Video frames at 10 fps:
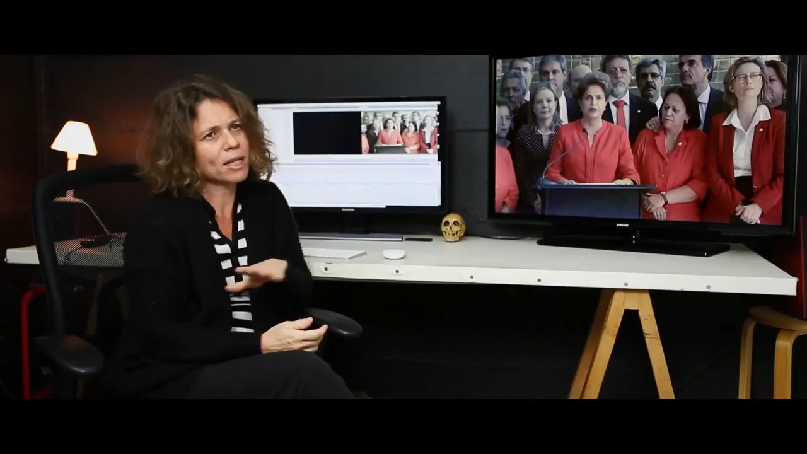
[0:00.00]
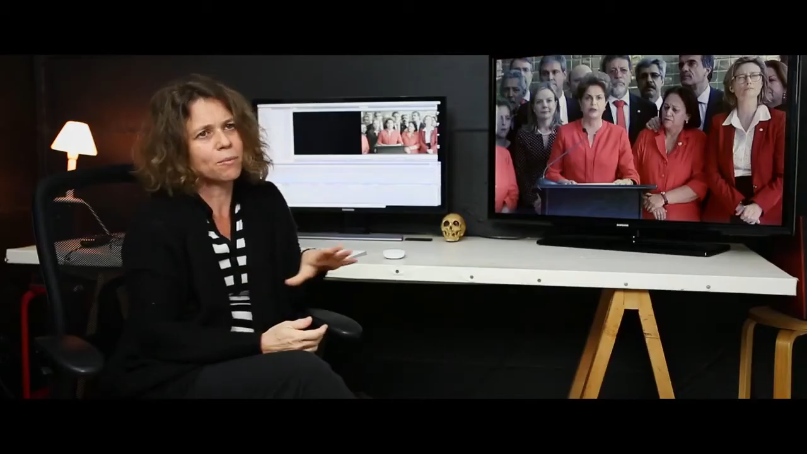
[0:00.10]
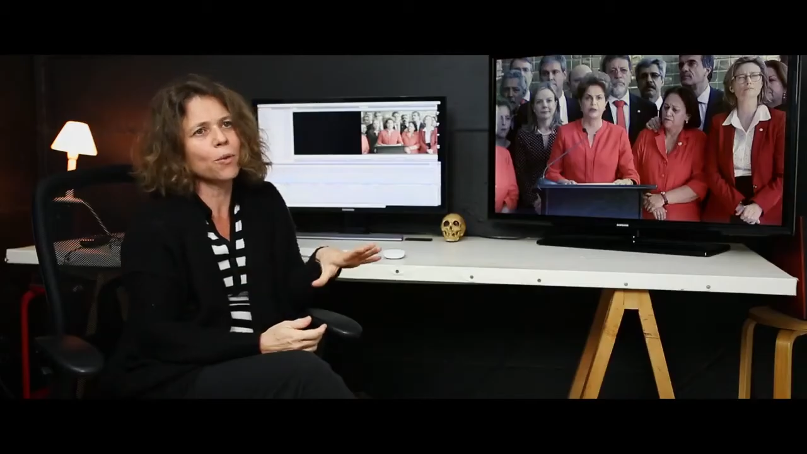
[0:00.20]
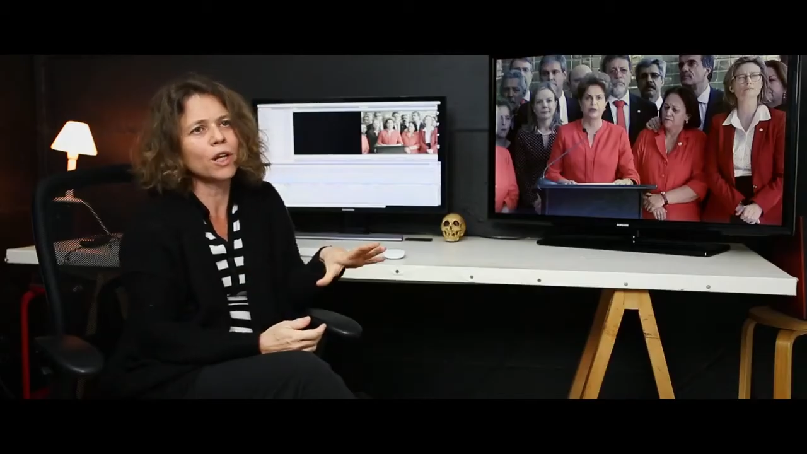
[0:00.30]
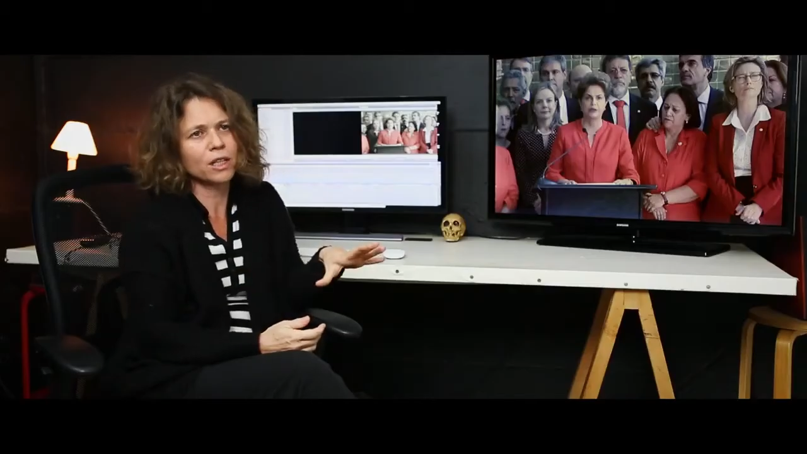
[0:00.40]
mais
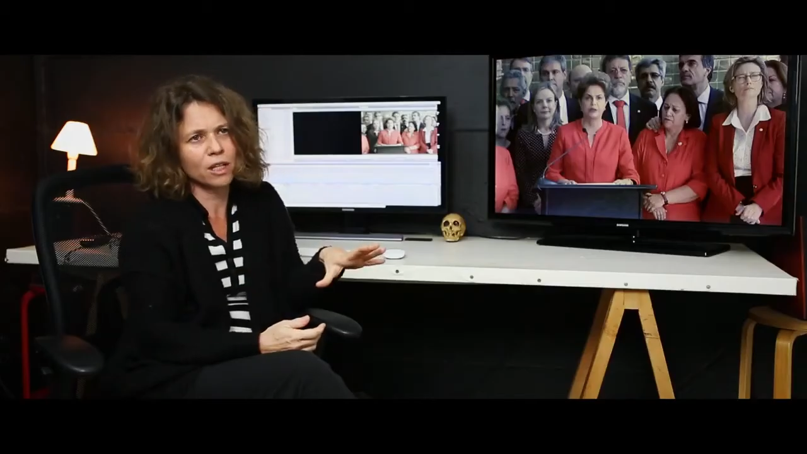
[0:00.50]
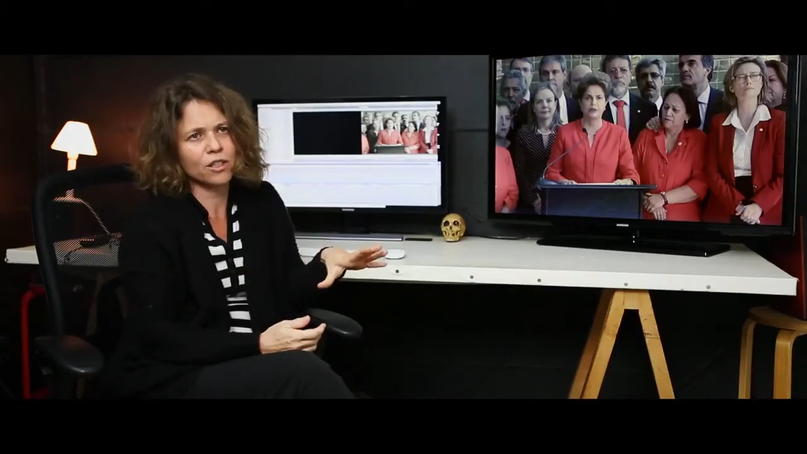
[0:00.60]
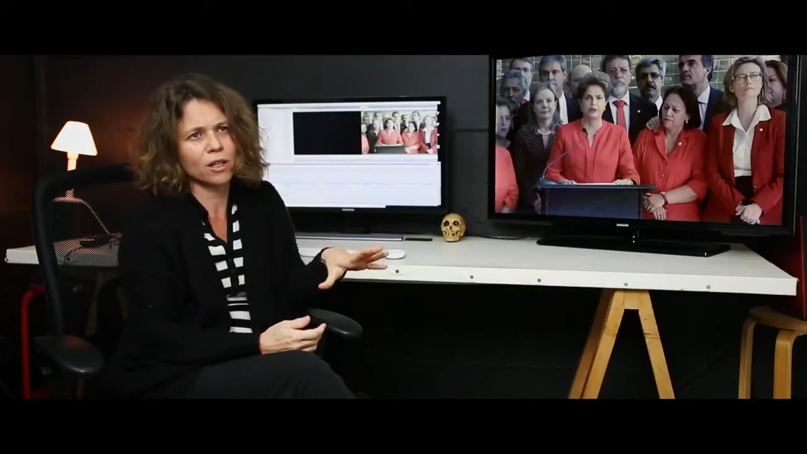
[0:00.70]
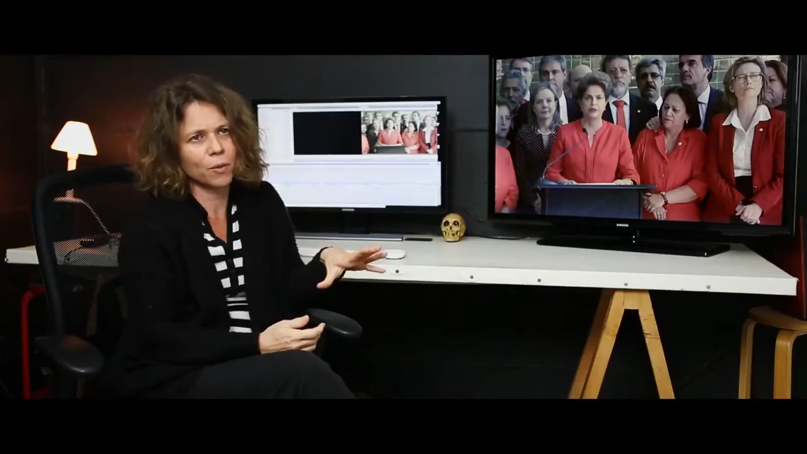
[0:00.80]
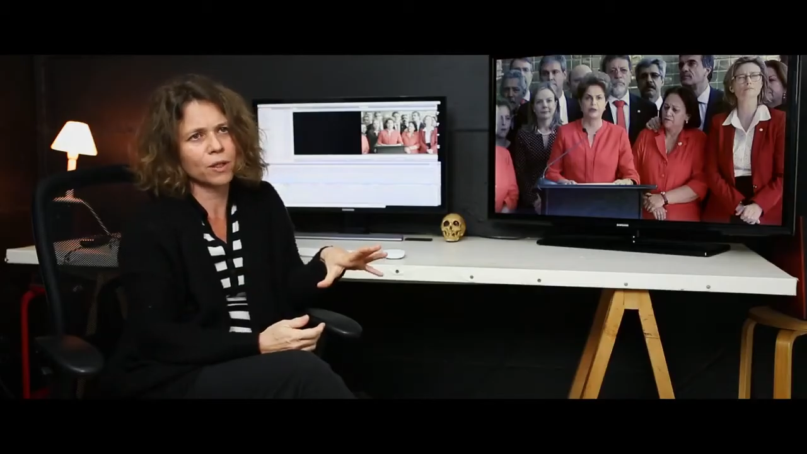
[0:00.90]

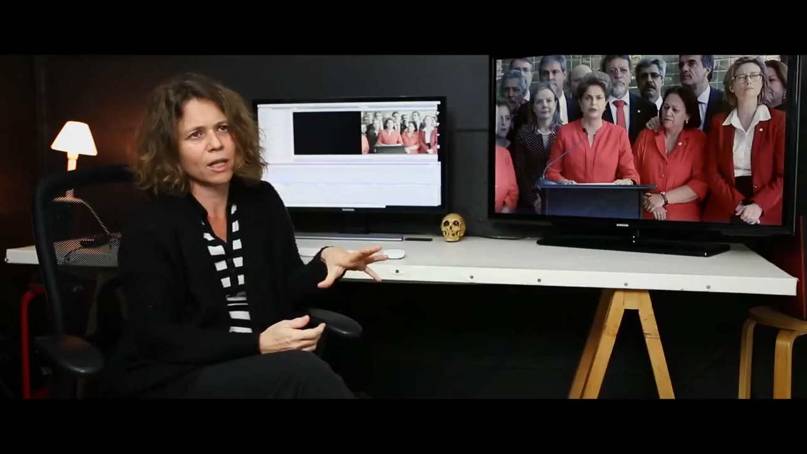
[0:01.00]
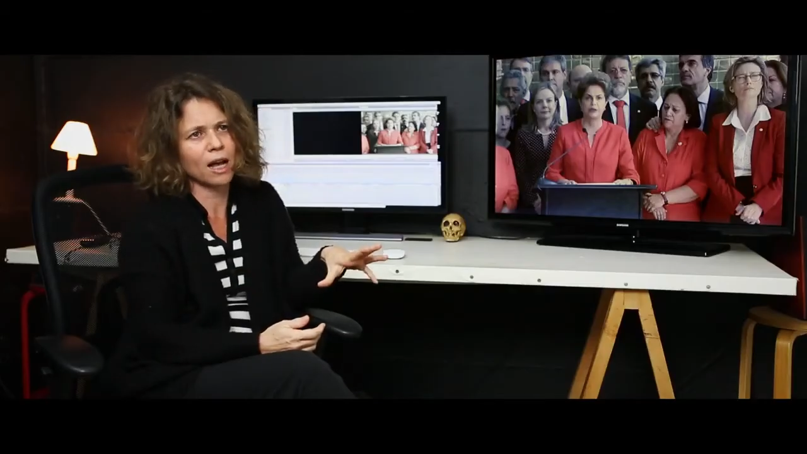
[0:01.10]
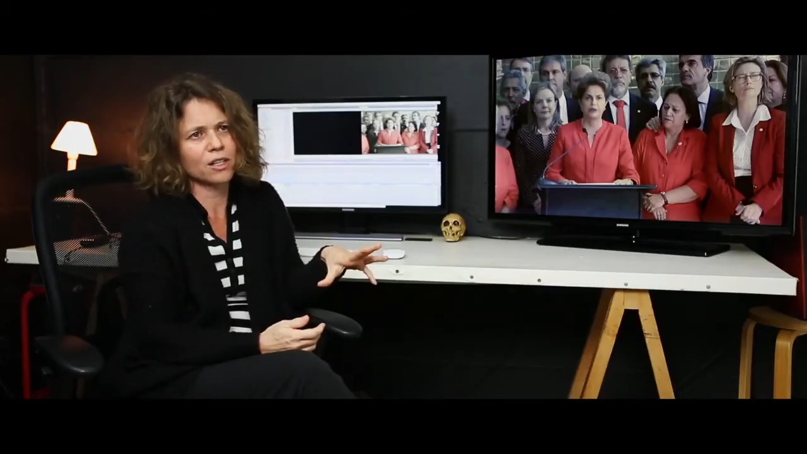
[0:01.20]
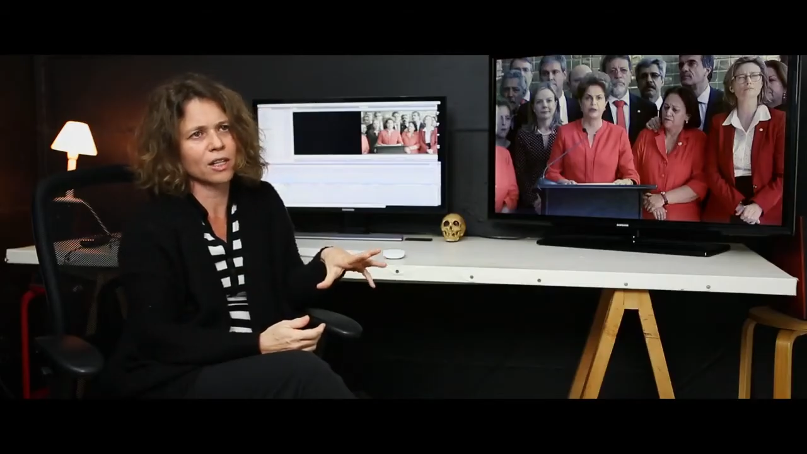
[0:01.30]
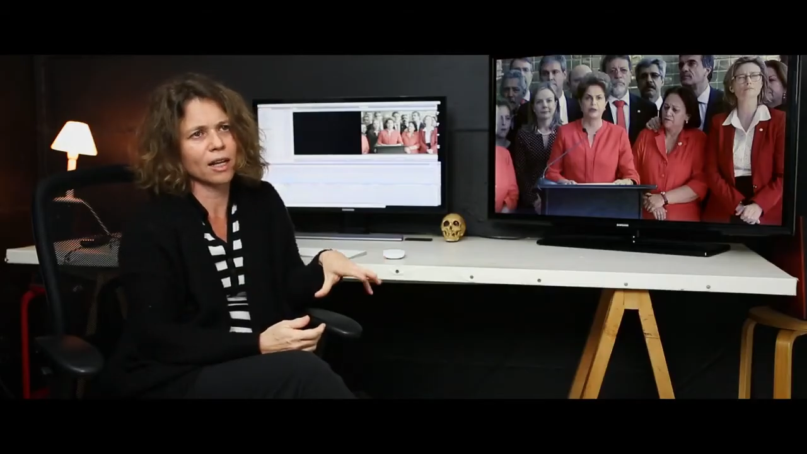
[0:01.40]
importante da
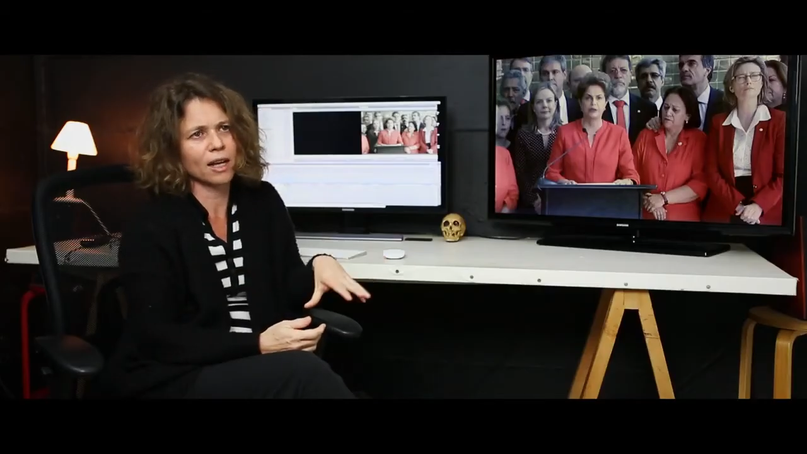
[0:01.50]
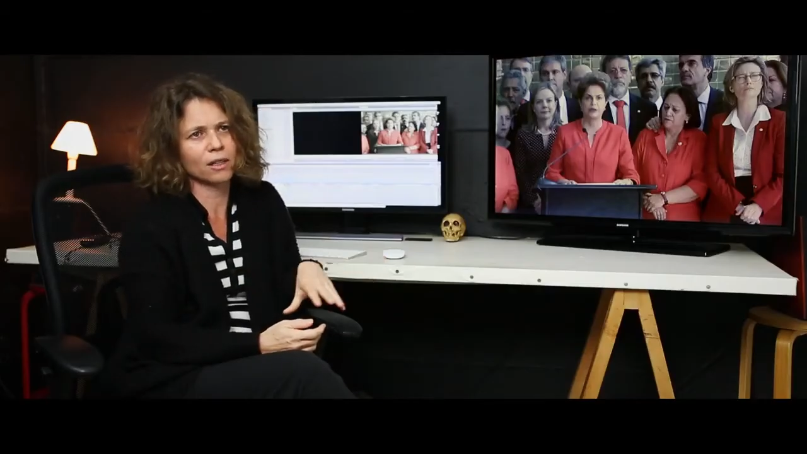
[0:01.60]
montagem,